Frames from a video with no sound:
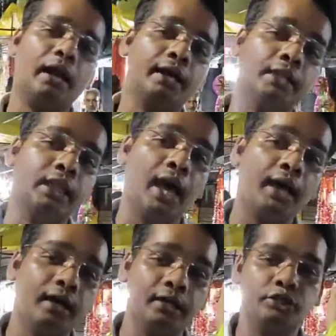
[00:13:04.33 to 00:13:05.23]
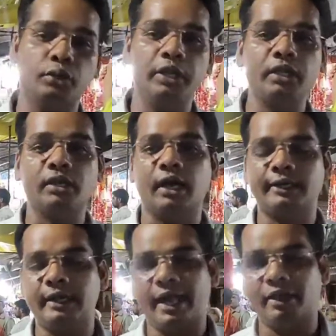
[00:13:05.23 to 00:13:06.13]
पर लगातार अगर चोरी की
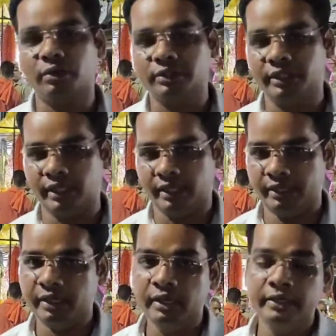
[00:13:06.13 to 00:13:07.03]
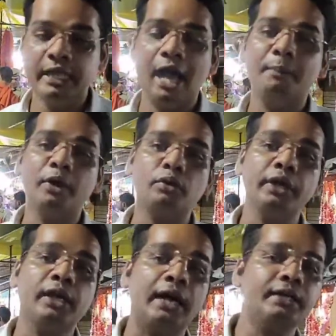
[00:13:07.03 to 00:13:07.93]
घटनाएं होती हैं यहाँ पर
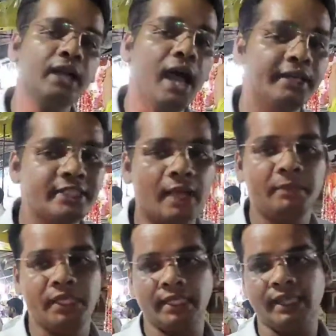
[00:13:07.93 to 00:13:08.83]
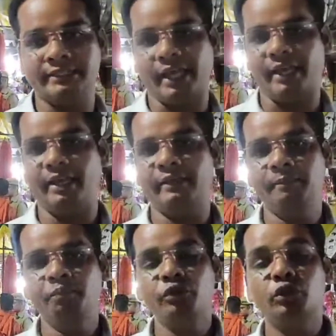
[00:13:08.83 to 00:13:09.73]
कोई घटना अंजाम दिया जाता
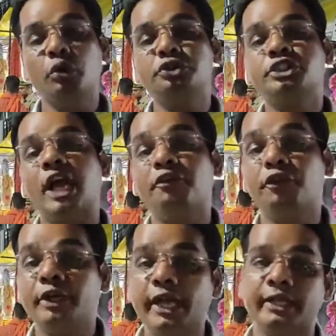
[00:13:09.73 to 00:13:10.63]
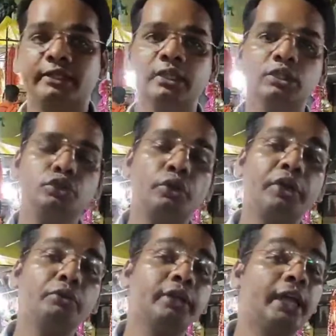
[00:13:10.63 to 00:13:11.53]
है तो उसका फुटेज जो
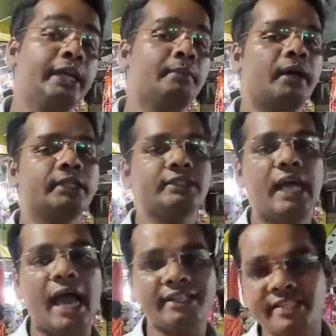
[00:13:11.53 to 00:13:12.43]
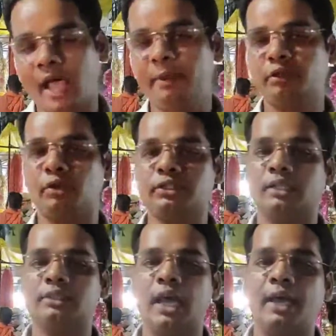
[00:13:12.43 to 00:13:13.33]
कि उनके लिए मददगार साबित हो
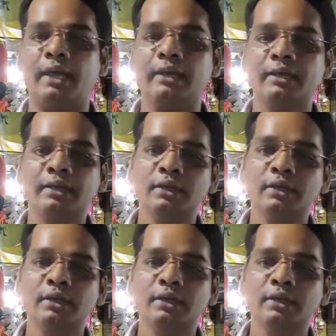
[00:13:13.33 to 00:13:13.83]
सकता है